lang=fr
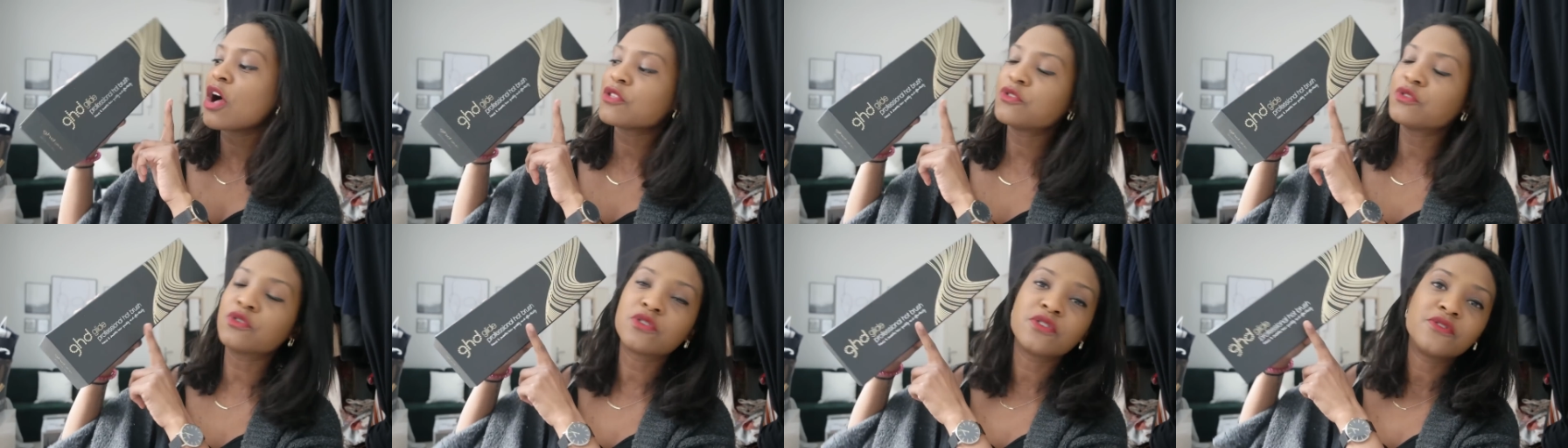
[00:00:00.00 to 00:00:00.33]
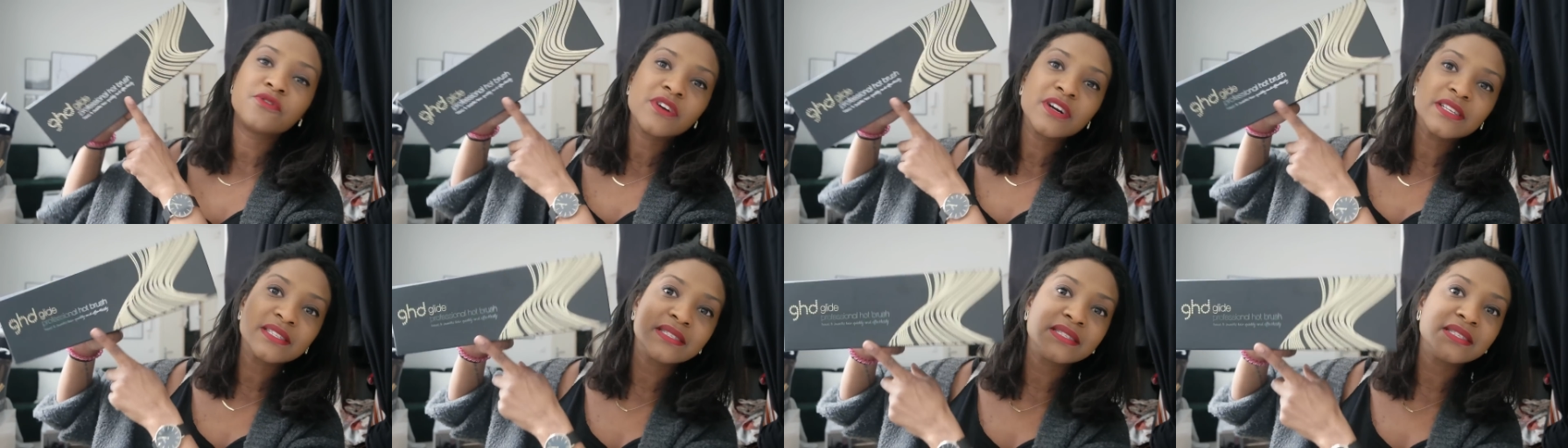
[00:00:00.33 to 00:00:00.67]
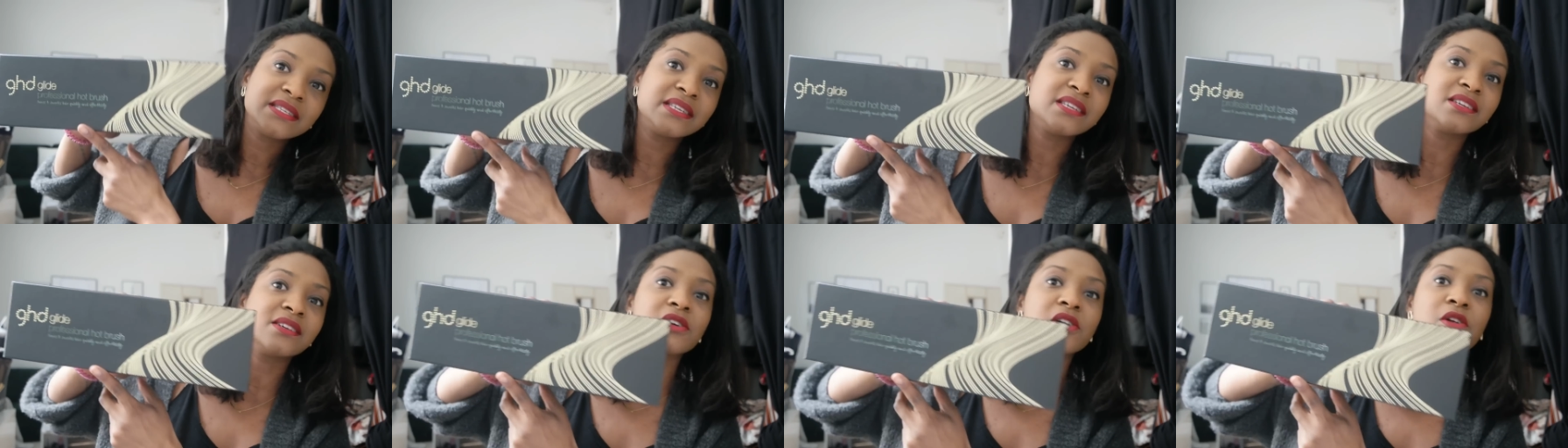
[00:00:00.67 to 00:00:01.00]
Donc
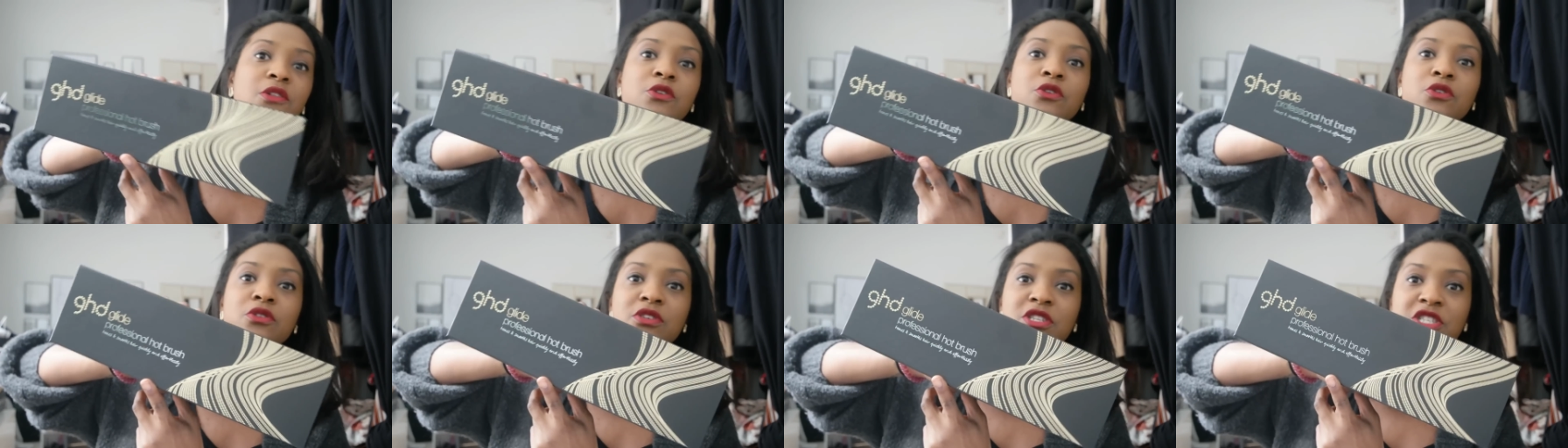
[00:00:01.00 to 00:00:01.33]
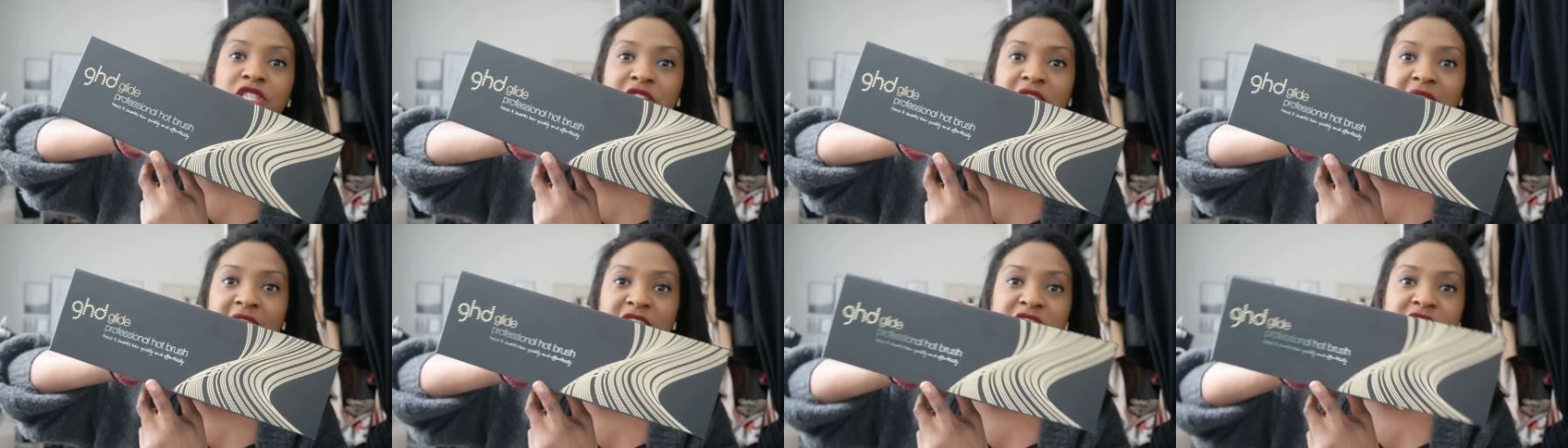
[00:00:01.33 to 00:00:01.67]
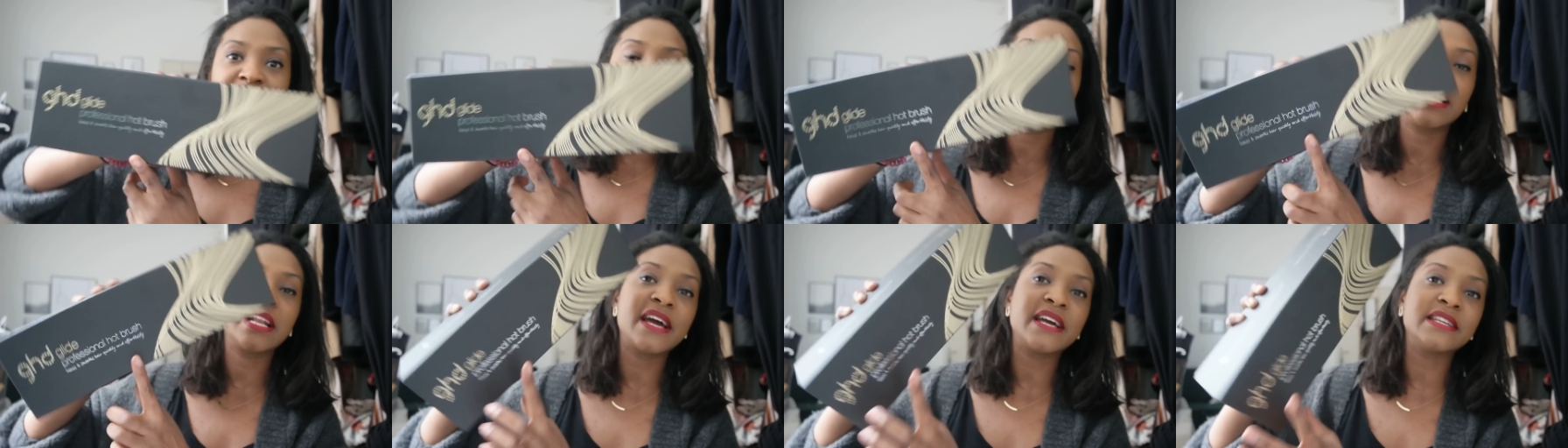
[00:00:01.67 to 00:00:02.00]
voici le
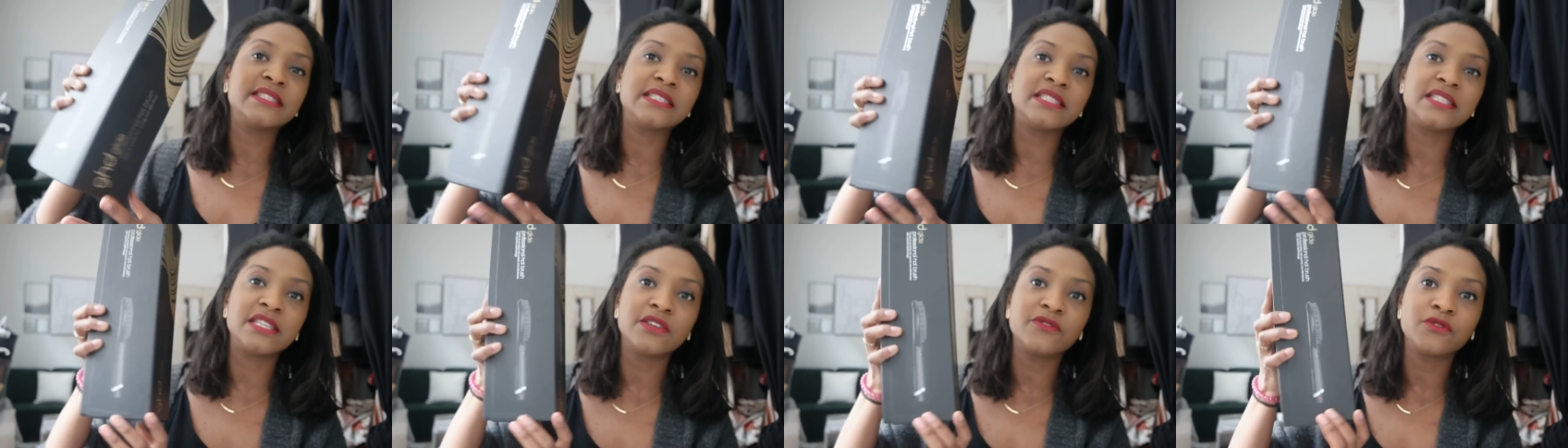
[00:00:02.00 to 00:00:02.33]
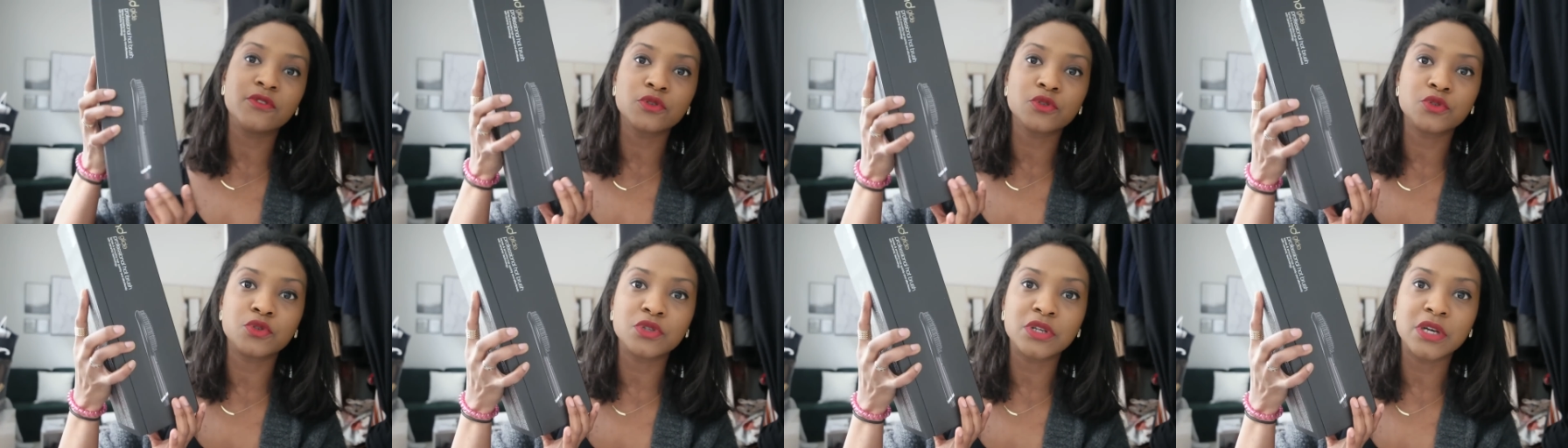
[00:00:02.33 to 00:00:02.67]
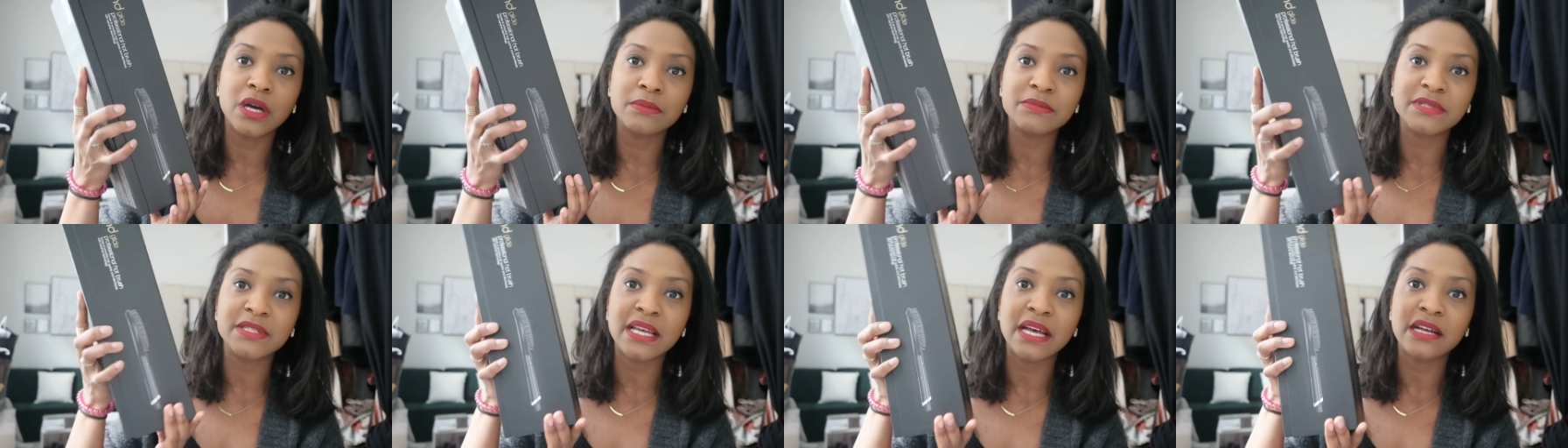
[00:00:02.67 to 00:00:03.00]
GHD Glide qui est vendu
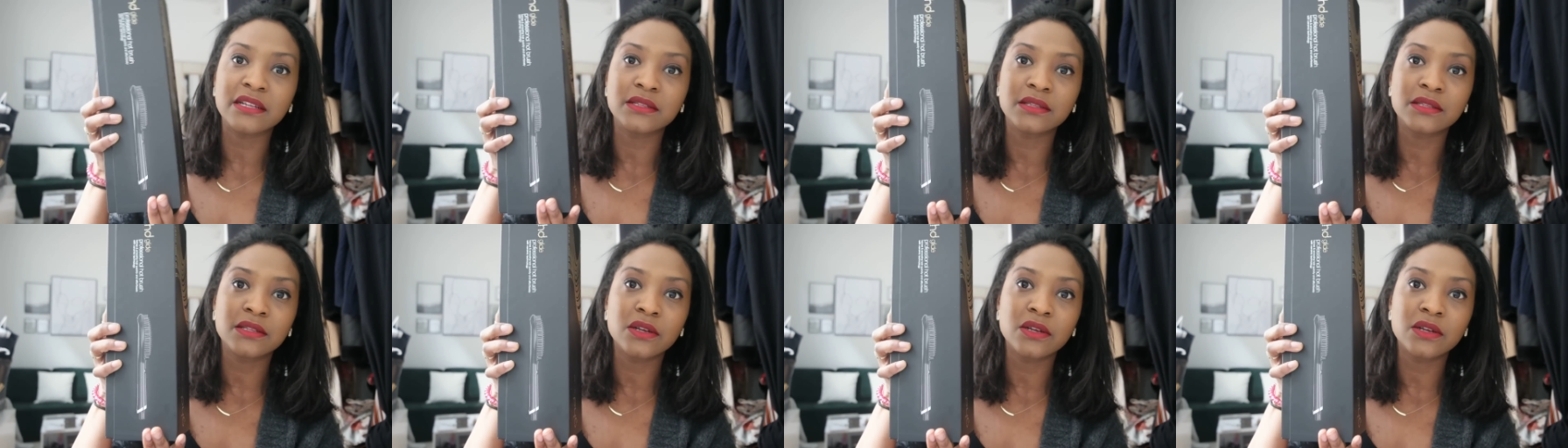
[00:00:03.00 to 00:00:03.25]
comme ça